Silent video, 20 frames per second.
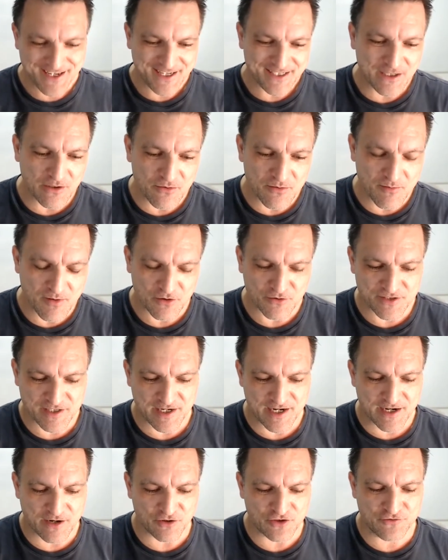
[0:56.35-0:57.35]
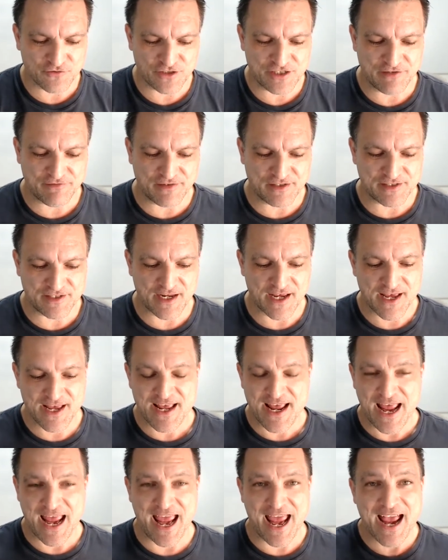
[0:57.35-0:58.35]
Então, uma coisa legal de você fazer
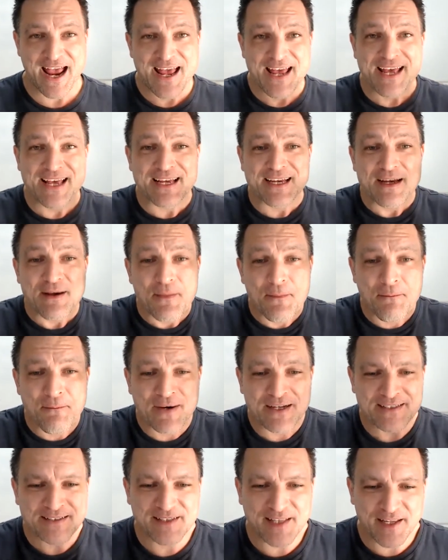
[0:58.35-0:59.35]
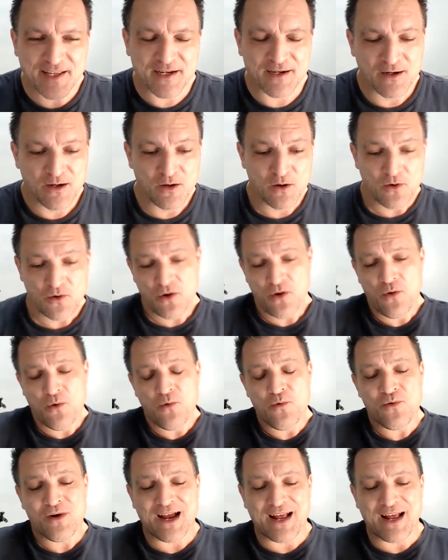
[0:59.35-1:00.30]
é manter um